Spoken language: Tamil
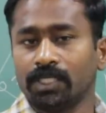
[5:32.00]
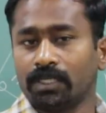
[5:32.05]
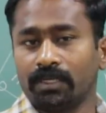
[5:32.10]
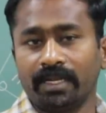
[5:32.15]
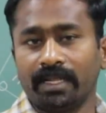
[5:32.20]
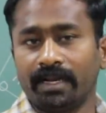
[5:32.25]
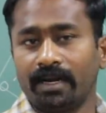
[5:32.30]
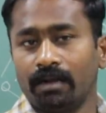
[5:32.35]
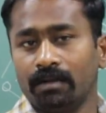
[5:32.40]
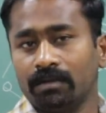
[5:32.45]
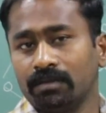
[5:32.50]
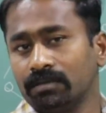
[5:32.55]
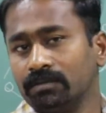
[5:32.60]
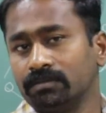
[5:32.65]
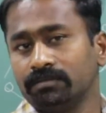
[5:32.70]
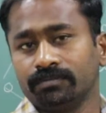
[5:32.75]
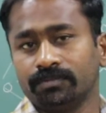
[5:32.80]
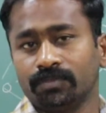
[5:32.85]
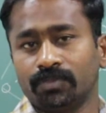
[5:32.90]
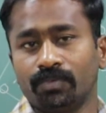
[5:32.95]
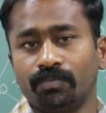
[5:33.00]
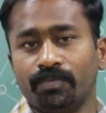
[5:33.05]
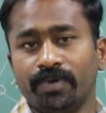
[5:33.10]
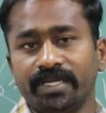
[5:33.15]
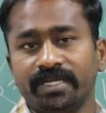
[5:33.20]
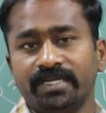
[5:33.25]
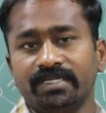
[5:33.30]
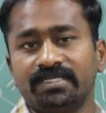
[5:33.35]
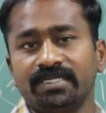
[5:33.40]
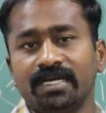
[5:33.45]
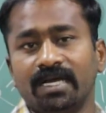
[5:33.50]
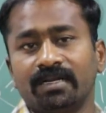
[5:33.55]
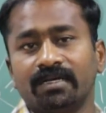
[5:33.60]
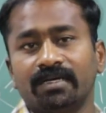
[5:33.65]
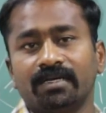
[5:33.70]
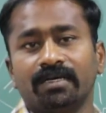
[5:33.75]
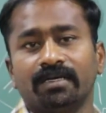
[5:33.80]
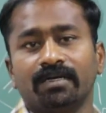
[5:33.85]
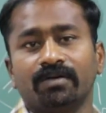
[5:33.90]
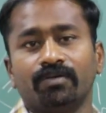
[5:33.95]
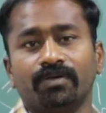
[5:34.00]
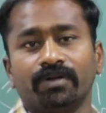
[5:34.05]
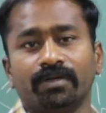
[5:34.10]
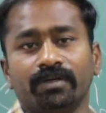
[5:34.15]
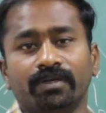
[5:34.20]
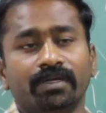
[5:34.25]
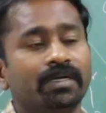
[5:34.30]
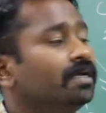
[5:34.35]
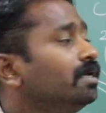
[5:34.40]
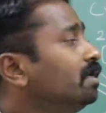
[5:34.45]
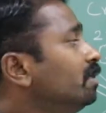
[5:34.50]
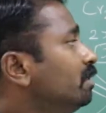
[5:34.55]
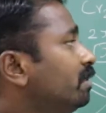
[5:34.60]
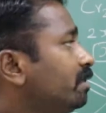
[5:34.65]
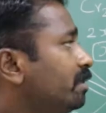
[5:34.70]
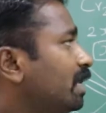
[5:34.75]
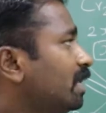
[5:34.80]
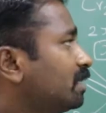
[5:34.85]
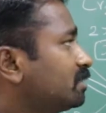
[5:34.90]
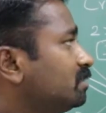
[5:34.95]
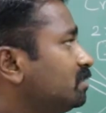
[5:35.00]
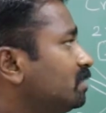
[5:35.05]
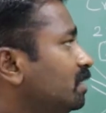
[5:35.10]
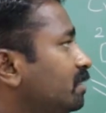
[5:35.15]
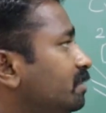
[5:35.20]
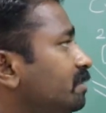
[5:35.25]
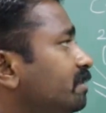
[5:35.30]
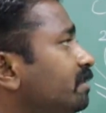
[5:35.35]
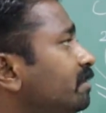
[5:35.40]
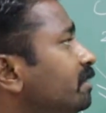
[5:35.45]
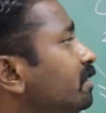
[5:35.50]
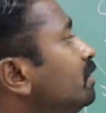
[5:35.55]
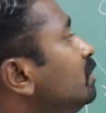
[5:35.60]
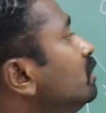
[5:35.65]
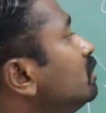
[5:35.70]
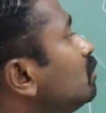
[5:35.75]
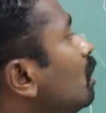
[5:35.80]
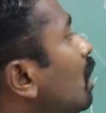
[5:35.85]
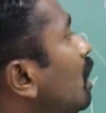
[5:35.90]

கிளியராக ரொம்ப ஈஸியான ஒரு ரியாக்ஷன் தான் அது ஸோ